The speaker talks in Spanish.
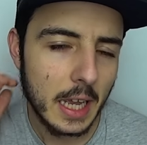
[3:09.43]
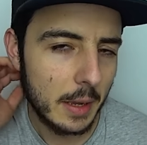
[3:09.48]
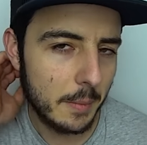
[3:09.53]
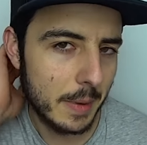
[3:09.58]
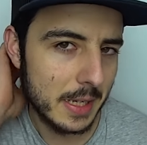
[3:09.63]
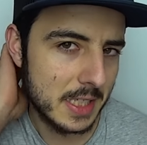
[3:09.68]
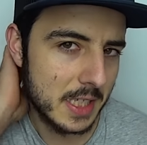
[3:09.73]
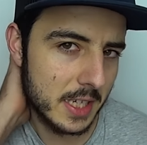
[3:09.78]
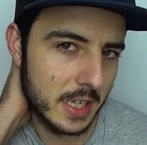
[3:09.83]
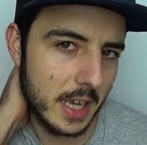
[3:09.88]

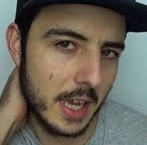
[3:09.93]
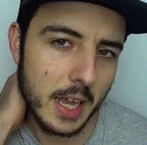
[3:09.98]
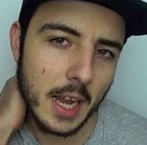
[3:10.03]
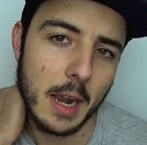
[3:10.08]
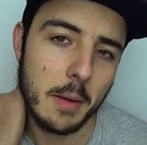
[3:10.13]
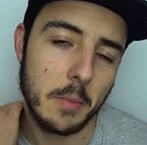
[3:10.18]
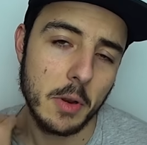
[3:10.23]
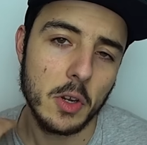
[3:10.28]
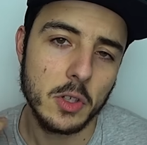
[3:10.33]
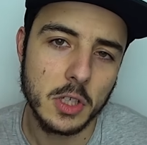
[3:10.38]
En
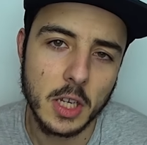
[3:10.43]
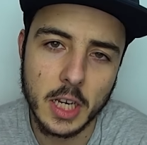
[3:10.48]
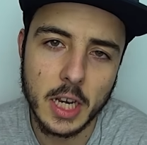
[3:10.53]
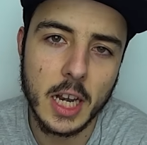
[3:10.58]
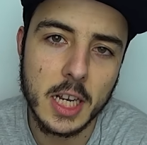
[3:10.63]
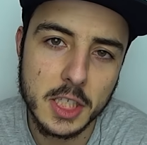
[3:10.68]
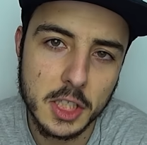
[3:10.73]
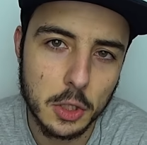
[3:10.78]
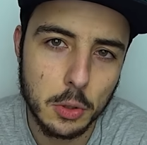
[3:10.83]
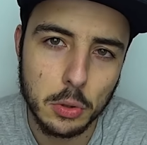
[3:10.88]
bachiller, al menos en
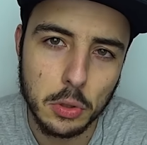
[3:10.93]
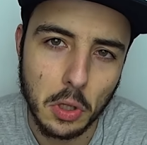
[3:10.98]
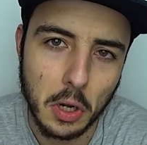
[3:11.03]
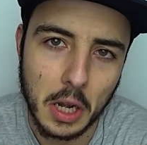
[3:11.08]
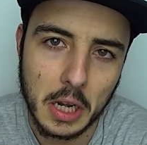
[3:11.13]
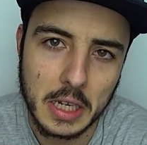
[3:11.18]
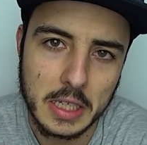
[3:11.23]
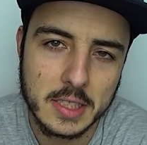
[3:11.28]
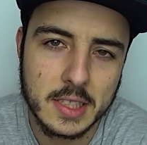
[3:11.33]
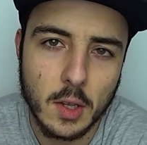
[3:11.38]
el instituto
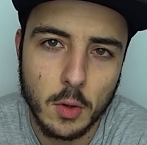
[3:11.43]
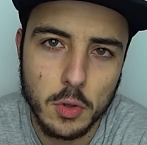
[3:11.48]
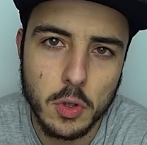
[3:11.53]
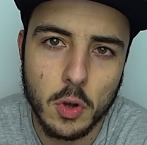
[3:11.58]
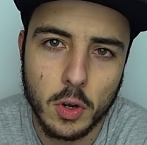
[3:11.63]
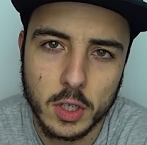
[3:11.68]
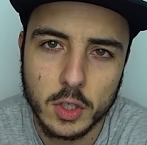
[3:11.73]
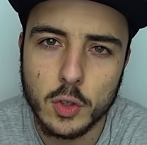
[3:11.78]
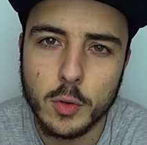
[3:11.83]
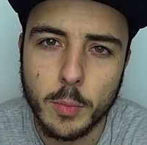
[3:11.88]
en el que he estado
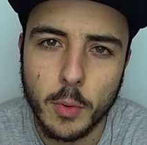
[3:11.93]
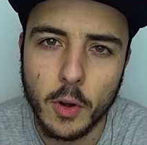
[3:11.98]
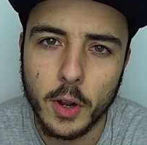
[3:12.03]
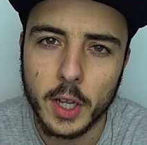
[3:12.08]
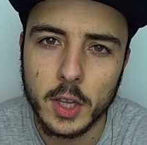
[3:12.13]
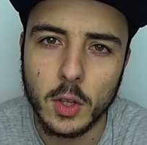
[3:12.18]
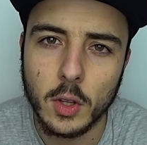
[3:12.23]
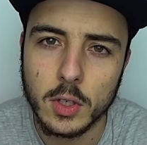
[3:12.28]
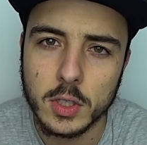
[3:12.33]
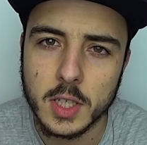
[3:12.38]
yo, que
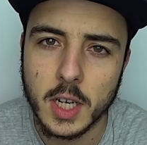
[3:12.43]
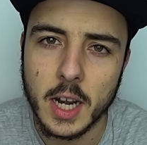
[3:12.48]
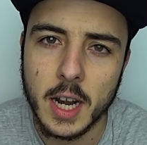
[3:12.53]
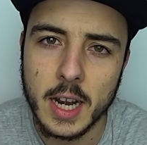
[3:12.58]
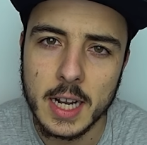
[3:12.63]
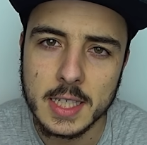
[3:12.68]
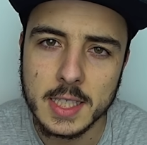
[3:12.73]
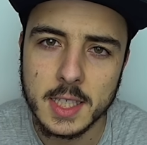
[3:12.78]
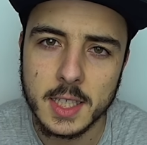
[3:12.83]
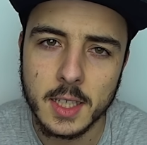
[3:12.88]
supongo que todos
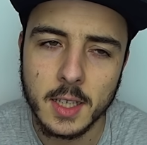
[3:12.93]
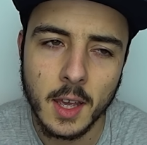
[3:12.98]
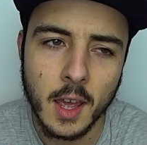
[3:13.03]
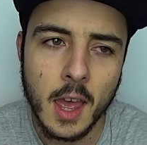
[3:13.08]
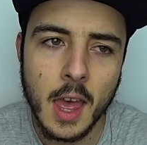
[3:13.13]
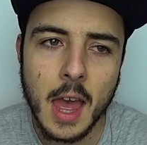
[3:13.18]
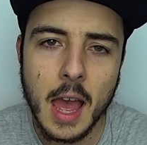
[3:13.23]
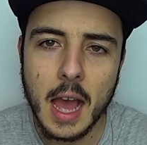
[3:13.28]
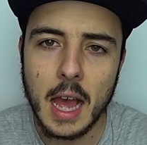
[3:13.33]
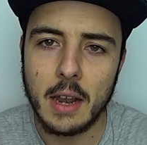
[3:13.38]
serán así,
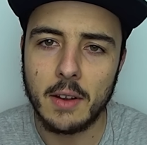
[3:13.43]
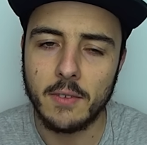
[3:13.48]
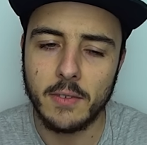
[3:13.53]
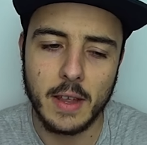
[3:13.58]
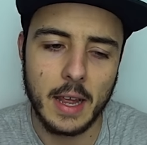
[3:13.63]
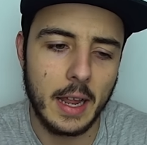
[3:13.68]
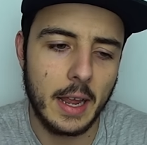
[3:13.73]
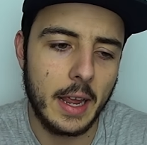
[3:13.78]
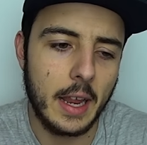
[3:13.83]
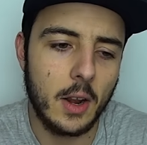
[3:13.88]

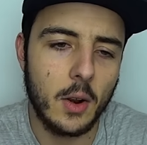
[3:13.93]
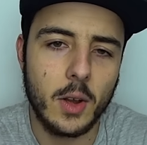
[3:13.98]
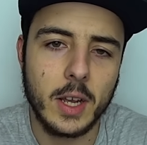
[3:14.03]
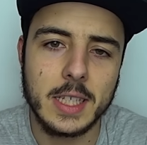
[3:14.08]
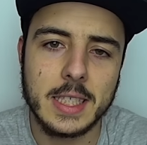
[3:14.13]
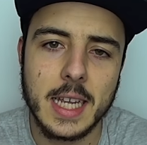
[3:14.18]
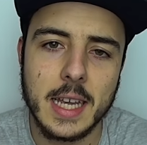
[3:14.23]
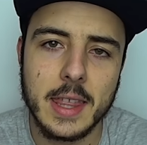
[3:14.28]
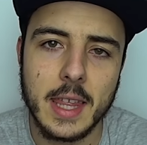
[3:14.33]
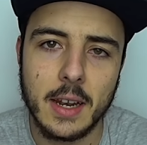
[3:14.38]
eh, lo
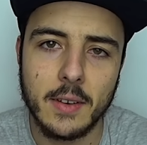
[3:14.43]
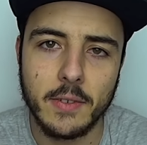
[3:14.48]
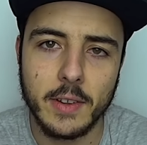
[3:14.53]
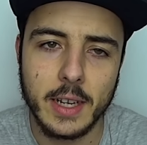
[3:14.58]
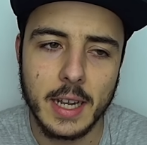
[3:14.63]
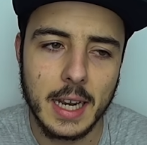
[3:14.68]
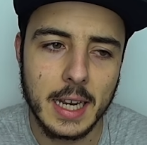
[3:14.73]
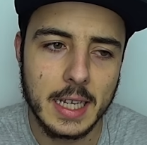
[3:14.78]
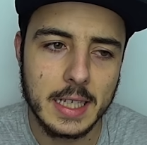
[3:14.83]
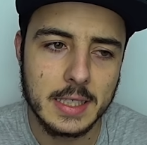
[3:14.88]
que se hace al
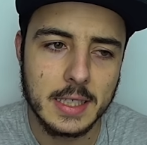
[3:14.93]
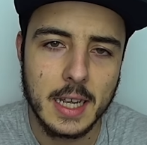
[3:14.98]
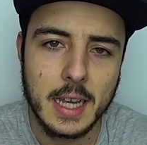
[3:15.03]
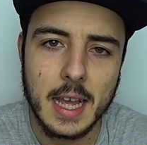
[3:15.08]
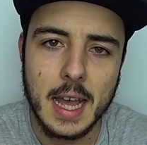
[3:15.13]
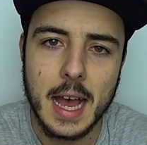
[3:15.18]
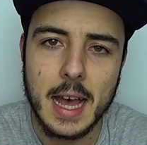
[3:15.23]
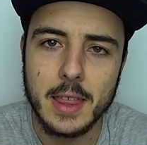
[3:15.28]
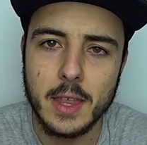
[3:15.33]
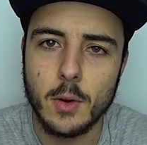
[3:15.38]
final es
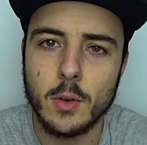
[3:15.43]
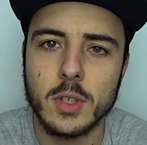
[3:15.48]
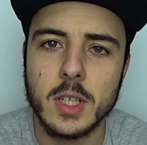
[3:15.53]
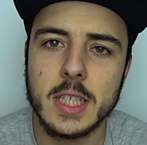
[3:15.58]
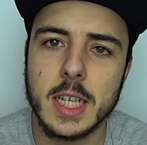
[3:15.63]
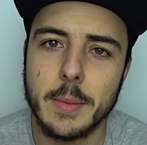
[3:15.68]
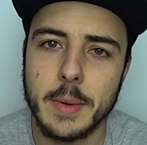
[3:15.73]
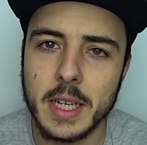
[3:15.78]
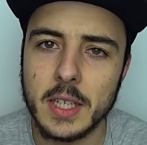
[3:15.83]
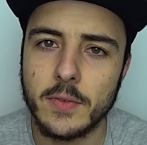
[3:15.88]
hacer unos
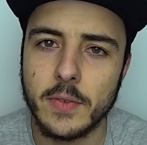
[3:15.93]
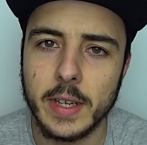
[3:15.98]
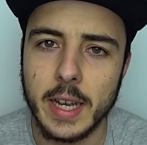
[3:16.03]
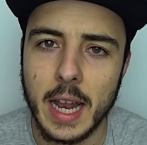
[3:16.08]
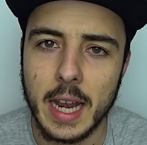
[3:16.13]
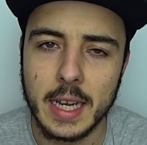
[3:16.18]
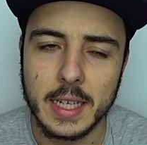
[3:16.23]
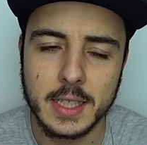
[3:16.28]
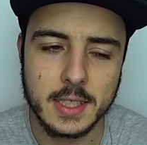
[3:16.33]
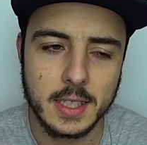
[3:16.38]
exámenes
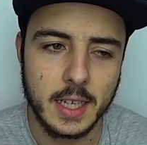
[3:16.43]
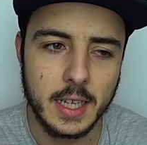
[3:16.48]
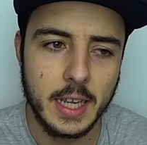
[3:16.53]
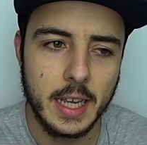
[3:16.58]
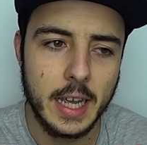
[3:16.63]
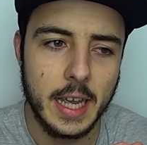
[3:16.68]
finales.